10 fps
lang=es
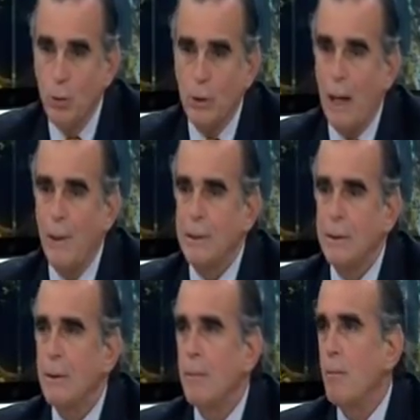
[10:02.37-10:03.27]
tal vez
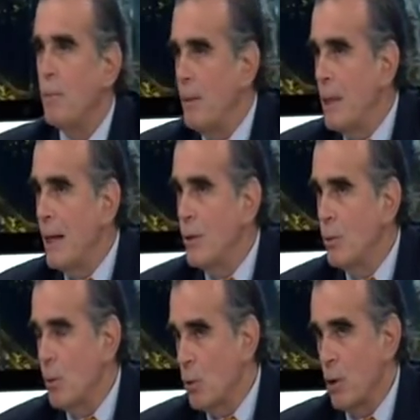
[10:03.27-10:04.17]
primer año,
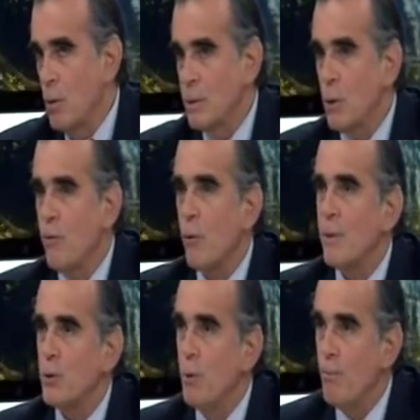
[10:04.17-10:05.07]
por lo que he comenzado,
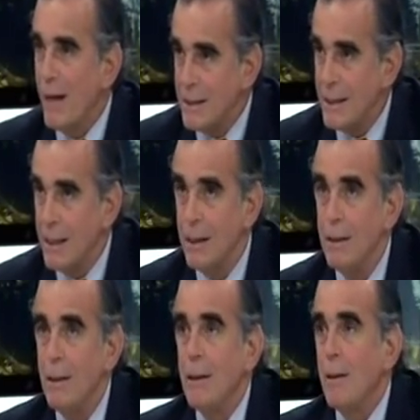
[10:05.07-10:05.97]
formación básica
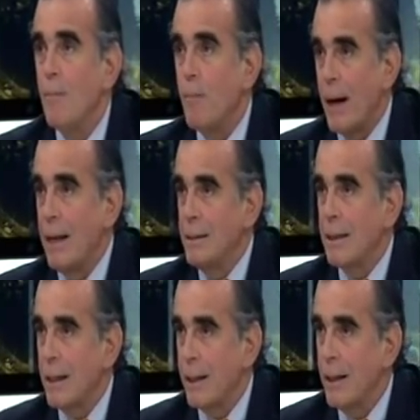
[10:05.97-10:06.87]
para
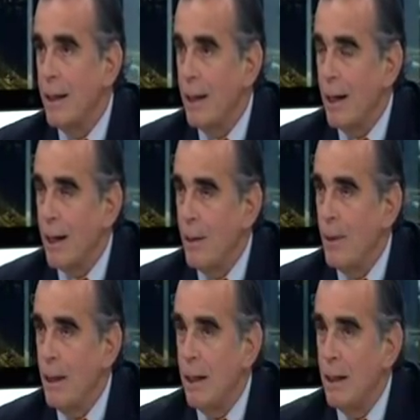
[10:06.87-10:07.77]
esta carrera de la
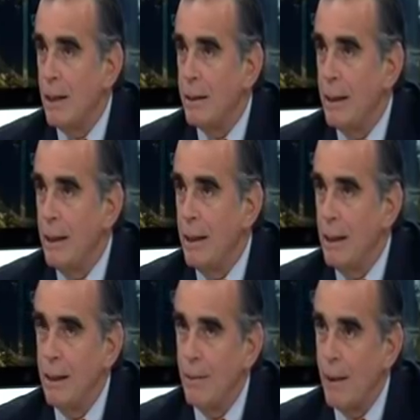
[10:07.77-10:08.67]
Academia
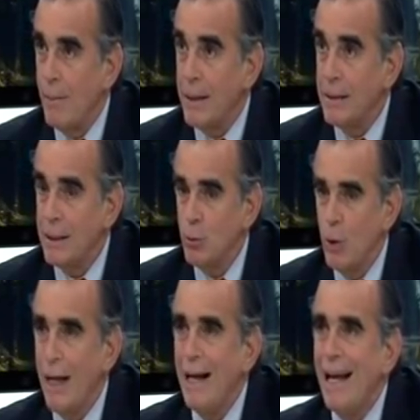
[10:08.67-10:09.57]
de la
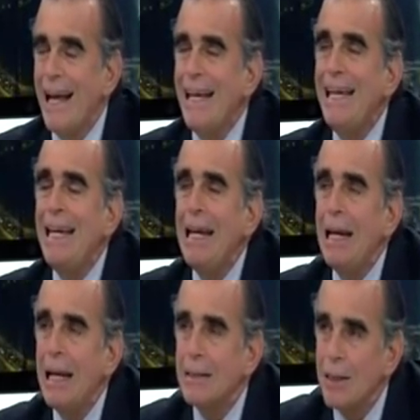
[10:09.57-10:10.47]
Magistratura, y
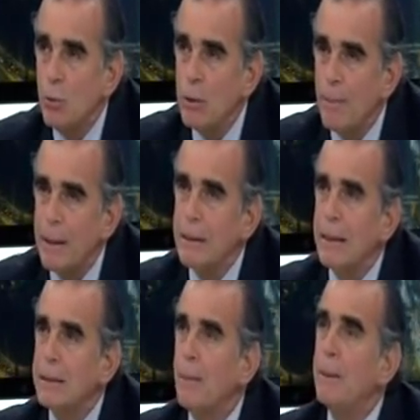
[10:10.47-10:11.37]
la segunda parte
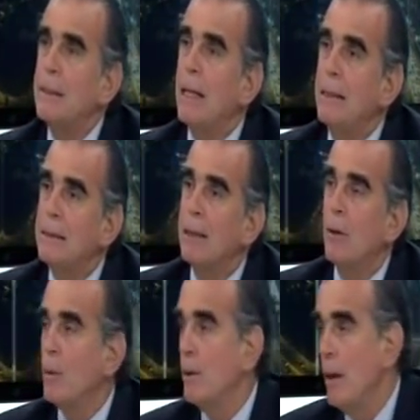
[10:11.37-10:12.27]
ya se especializan,
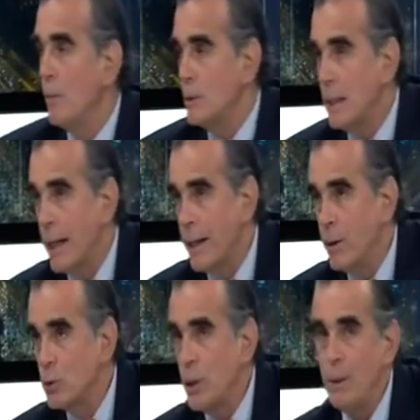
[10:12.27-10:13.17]
como puede ser
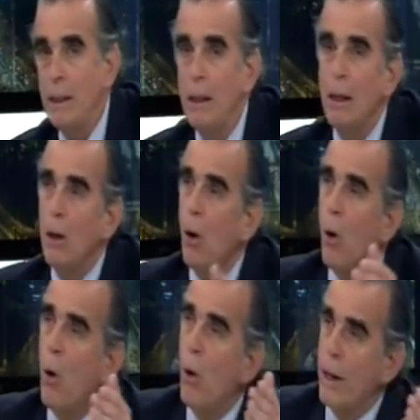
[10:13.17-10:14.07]
ingeniero civil
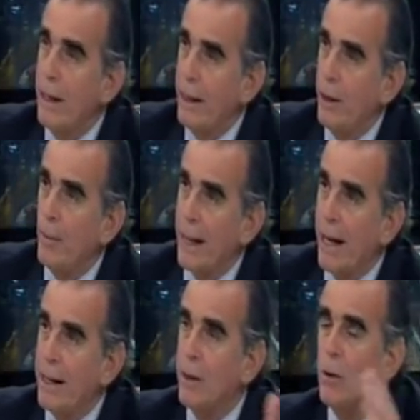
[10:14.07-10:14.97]
o ingeniero
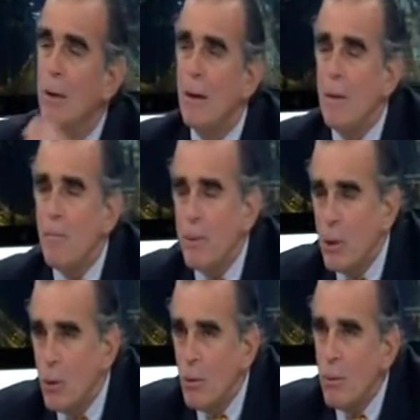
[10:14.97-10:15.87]
mecánico.
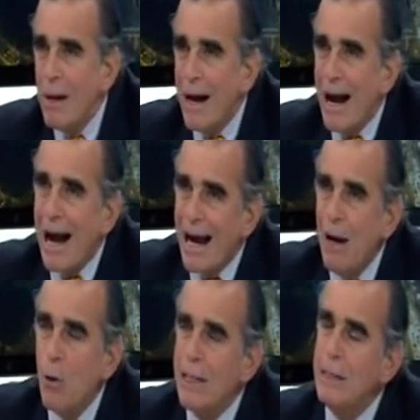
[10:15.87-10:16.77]
Pero acá
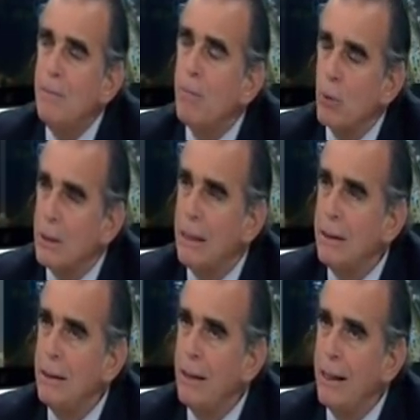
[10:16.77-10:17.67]
lo que es
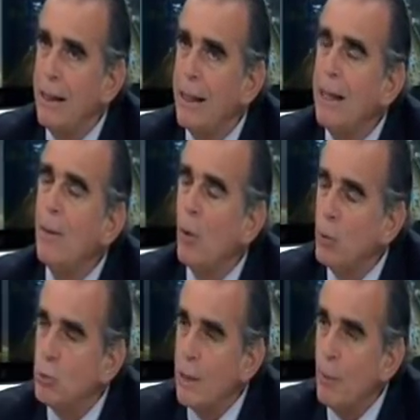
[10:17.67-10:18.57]
importante es que haya
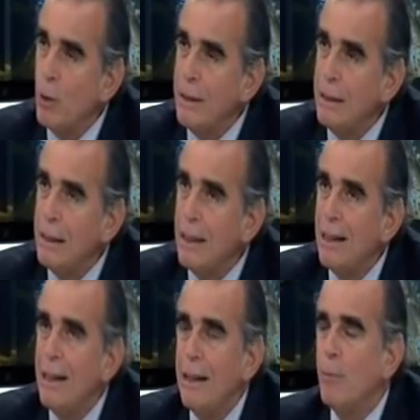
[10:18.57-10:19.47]
voluntad política
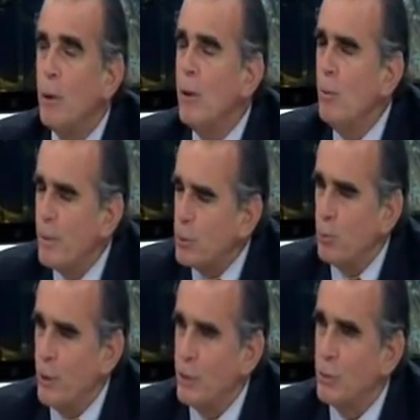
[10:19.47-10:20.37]
y poner un
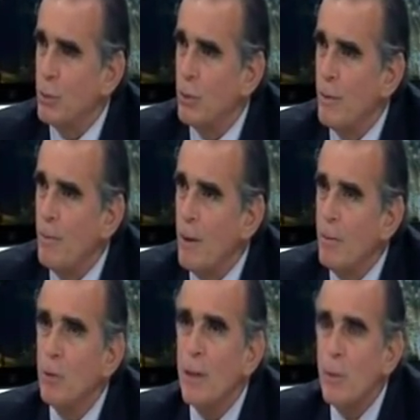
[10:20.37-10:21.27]
presupuesto.
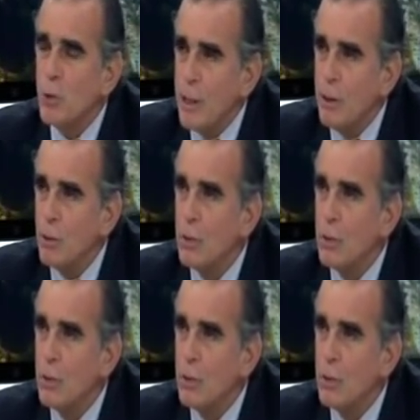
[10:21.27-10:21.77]
Pero seamos serios.